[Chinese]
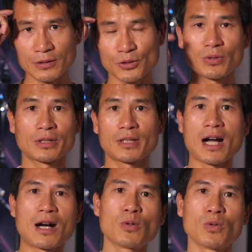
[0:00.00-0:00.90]
做一个
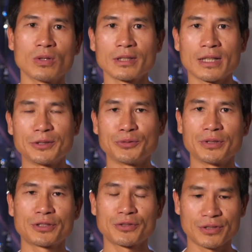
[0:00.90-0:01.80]
行活的感
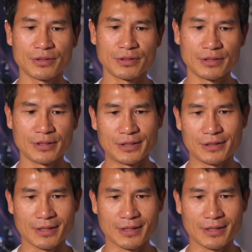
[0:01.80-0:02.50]
觉，就是你